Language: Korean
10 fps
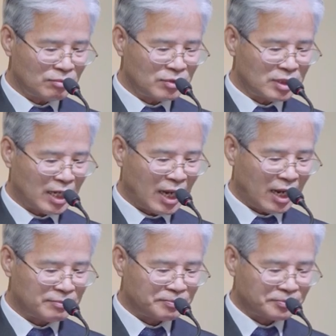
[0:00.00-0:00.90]

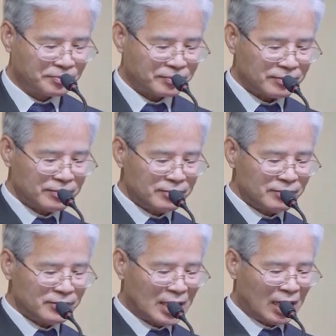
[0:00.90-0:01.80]
없느니라.
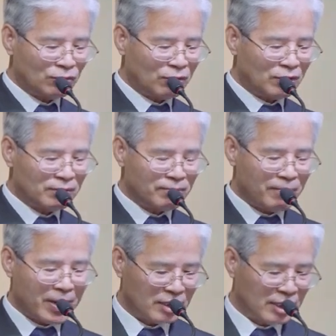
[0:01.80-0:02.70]
강도는
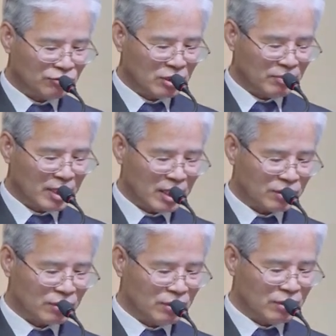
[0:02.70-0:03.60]
예수님에
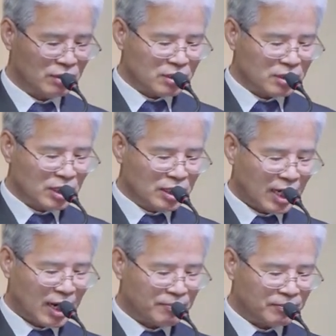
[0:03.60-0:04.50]
대해서 이
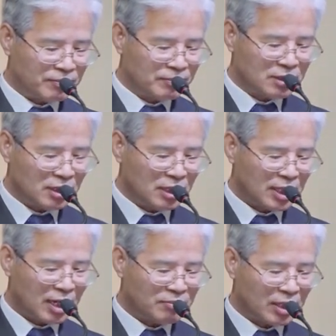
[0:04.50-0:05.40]
사람, 이
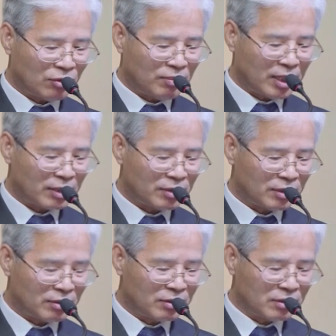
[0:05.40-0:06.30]
사람이라고
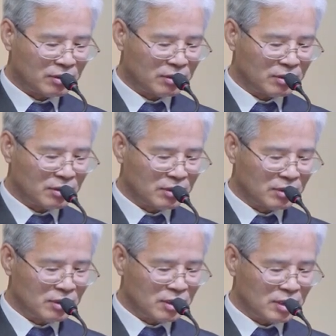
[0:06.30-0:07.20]
말했어요.
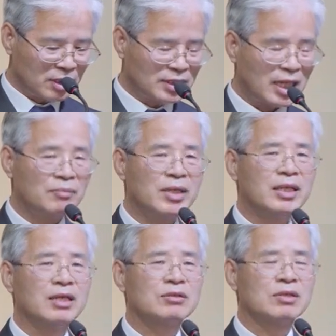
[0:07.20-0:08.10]
이 사람에
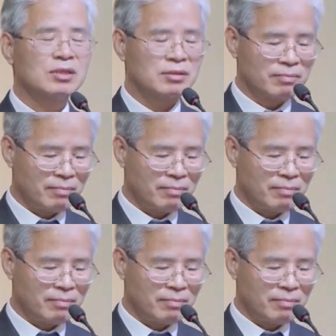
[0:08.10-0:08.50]
대해서는